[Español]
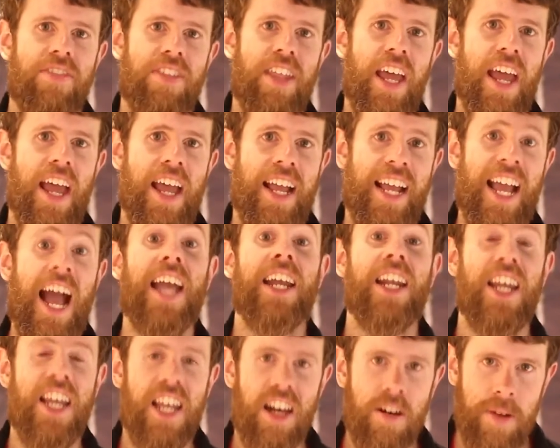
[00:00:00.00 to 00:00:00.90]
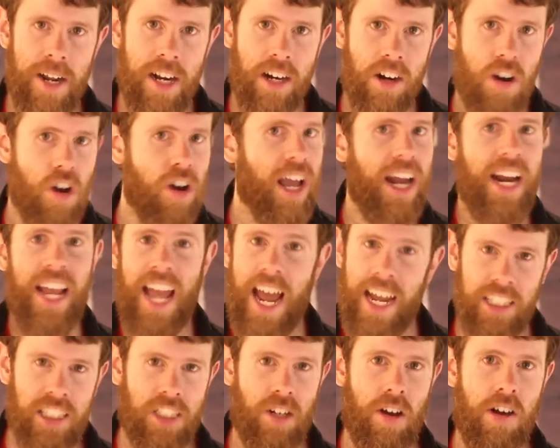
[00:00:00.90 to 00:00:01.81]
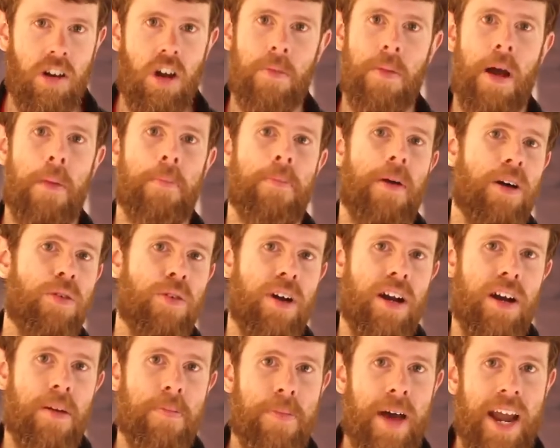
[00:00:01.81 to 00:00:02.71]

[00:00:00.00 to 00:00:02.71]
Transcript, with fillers: de Kyrie Irving, lo que le ha hecho a Norman Powell.